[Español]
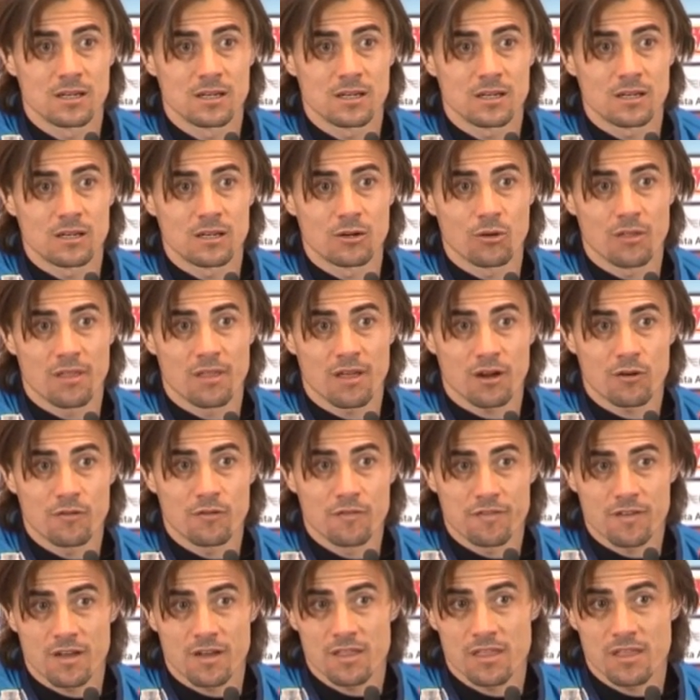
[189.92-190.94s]
y nos da
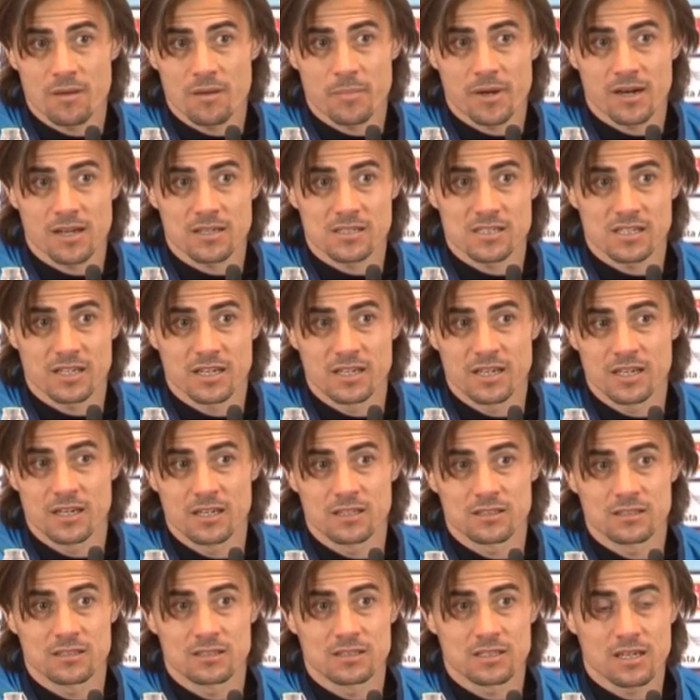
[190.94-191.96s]
confianza para
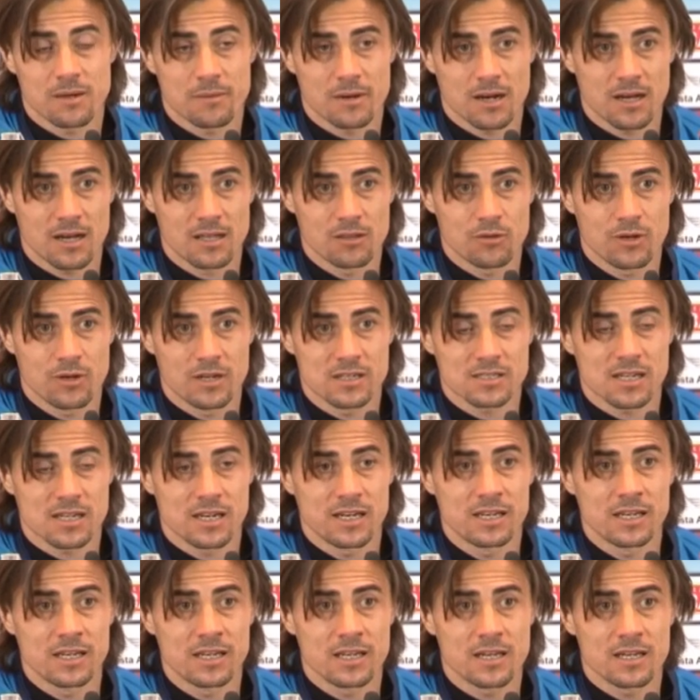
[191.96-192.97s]
seguir trabajando en esa
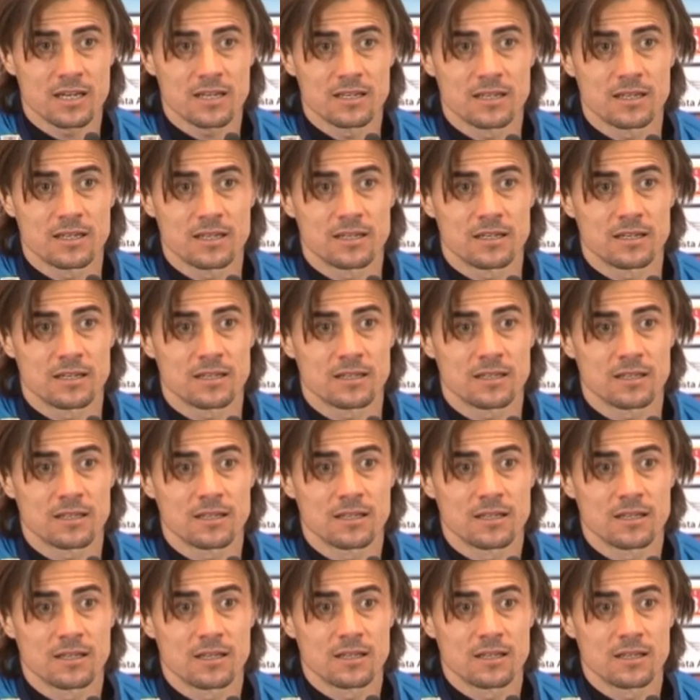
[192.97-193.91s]
línea y,